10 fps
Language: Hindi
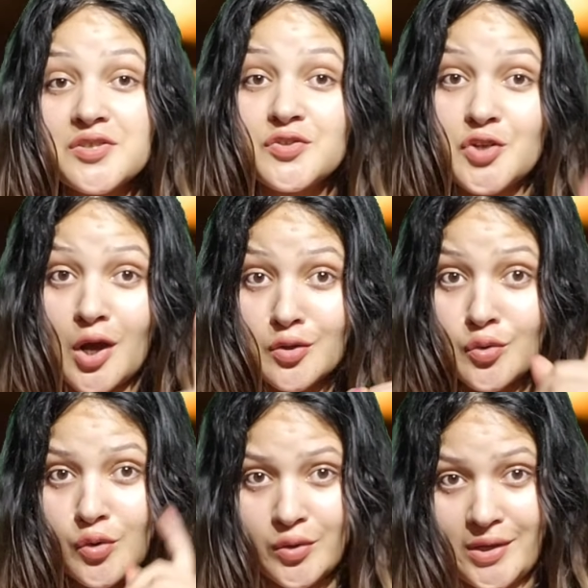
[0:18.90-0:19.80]
देश
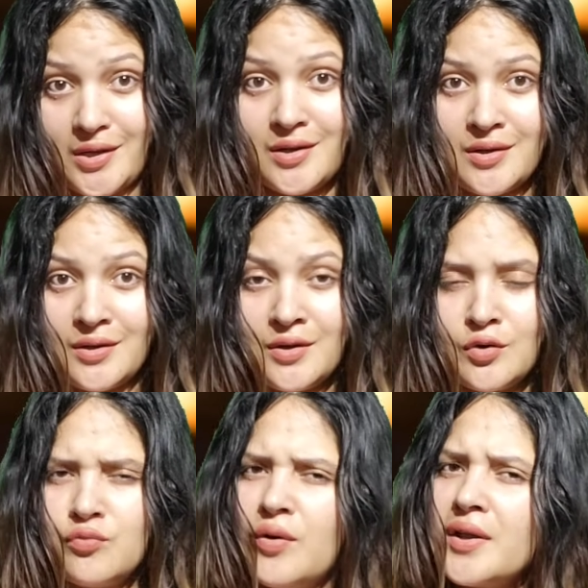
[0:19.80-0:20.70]
जागरूक हो रहा है
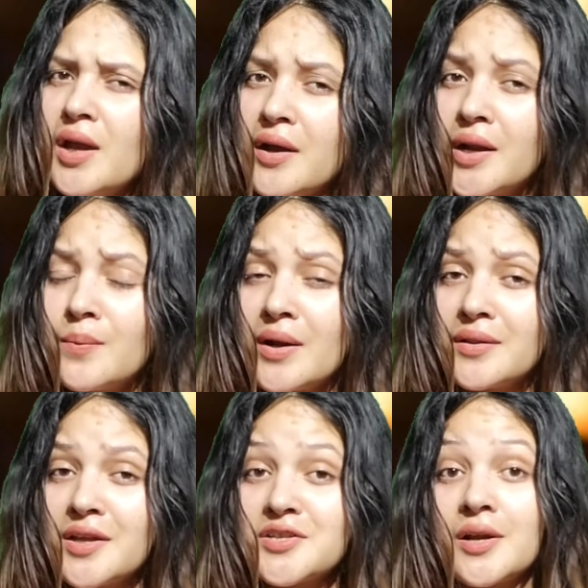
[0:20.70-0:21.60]
वहीं अगर
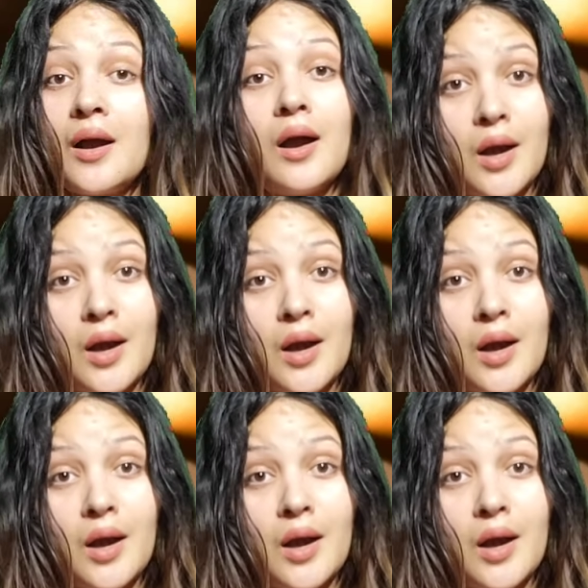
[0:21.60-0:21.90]
हमारे देश का